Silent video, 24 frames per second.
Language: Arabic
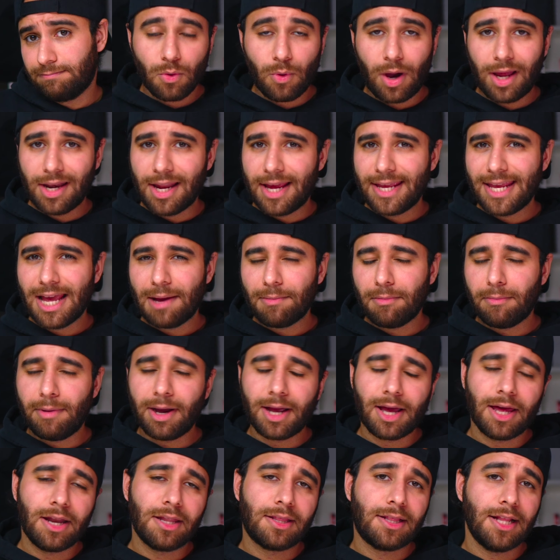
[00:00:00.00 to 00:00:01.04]
وعلى ايام ما
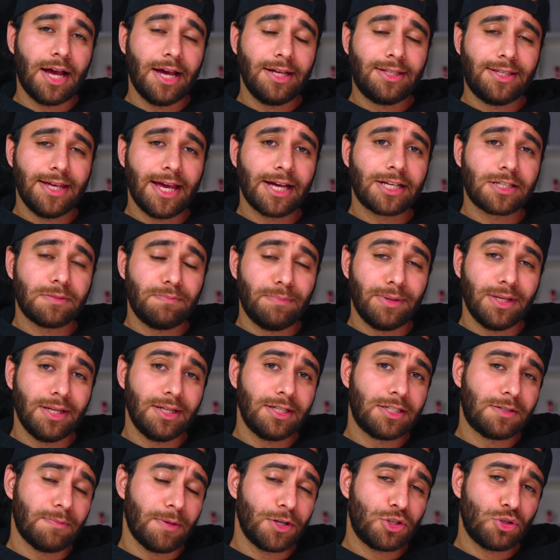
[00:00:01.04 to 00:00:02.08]
كانت الاي تي اكس
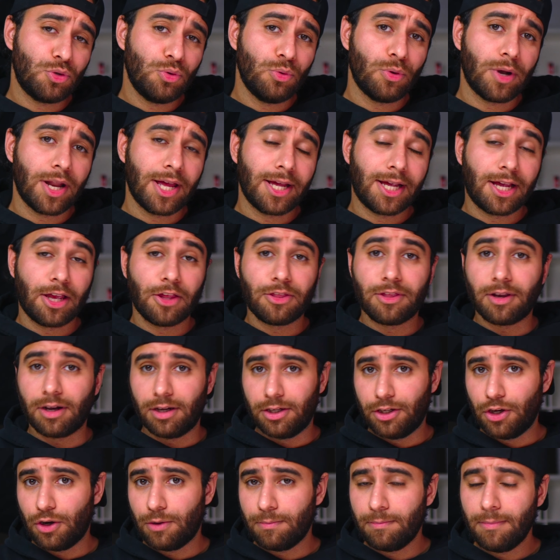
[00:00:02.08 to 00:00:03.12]
بيلدز مشهوره كثر
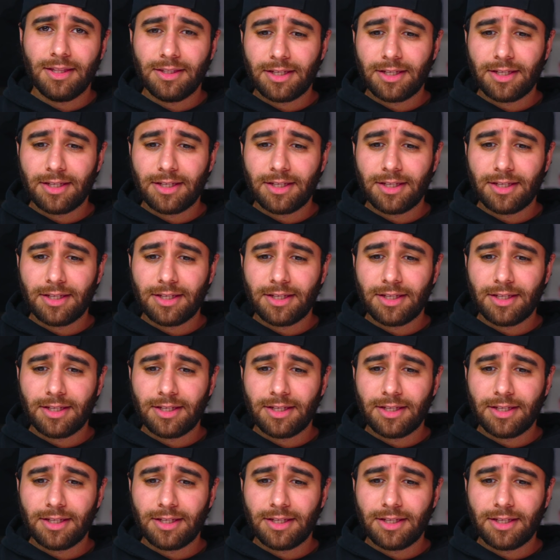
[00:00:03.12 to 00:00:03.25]
اليوم